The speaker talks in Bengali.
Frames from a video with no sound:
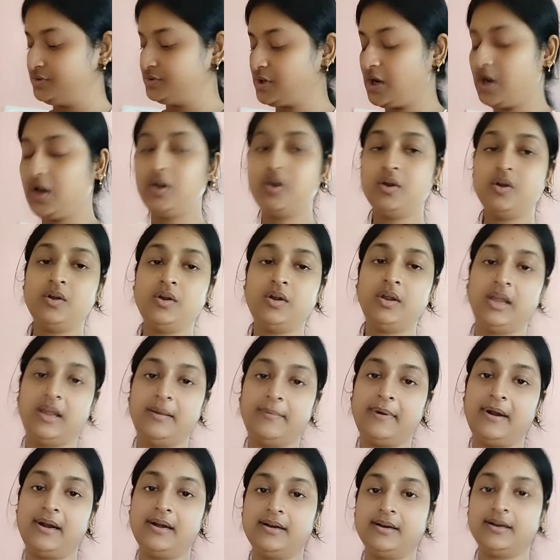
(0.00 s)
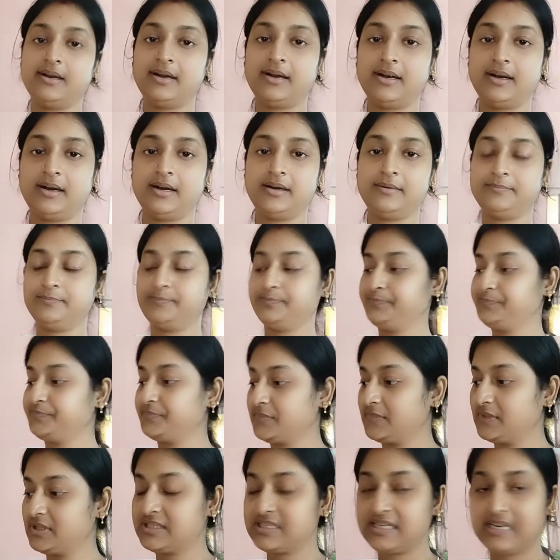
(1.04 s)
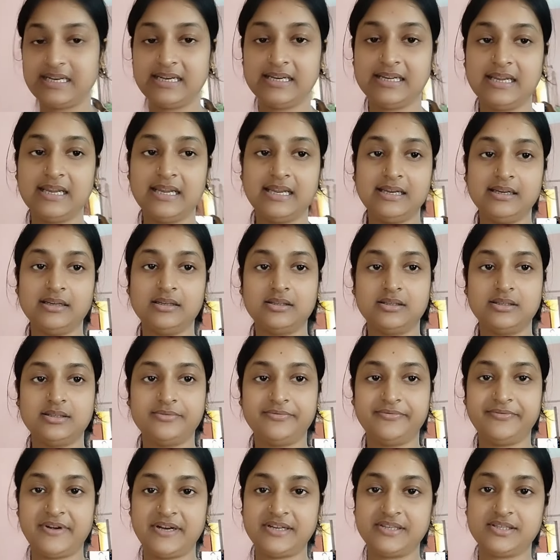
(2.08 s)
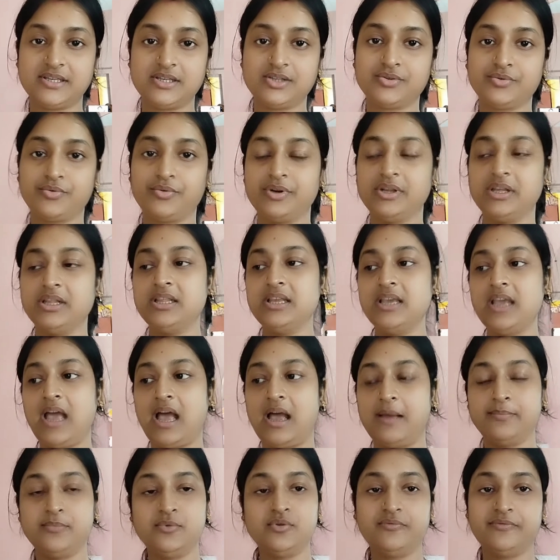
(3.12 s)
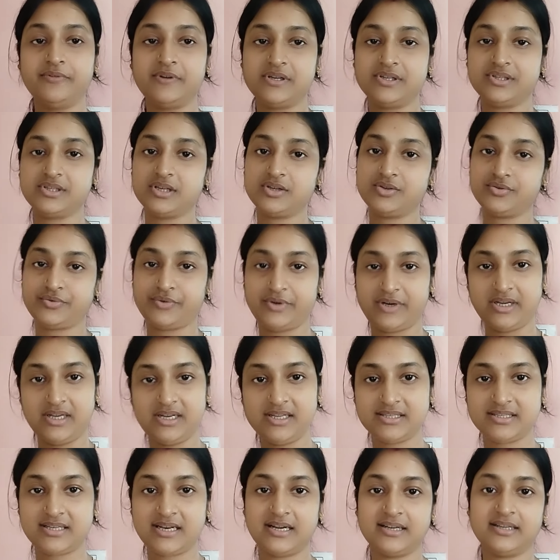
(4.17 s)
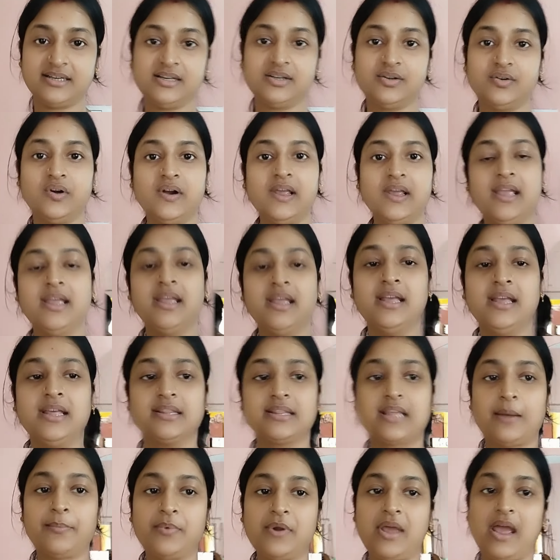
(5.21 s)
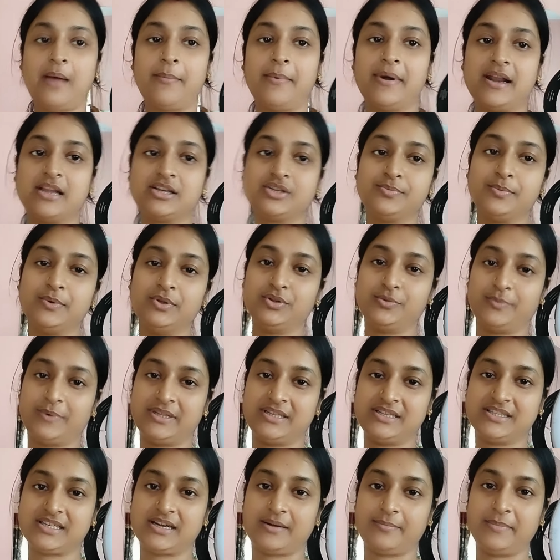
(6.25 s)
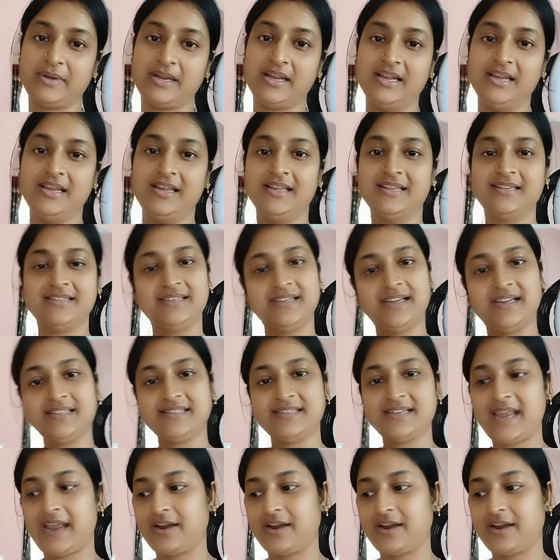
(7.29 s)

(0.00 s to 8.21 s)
চলো এবার ছেলেকে ফ্রেশ ট্রেশ করিয়ে দিয়ে আমিও ফ্রেশ ট্রেশ হয়ে নিই স্নান টান করে তারপরে আবার আসবো তোমাদের সামনে ঠিক আছে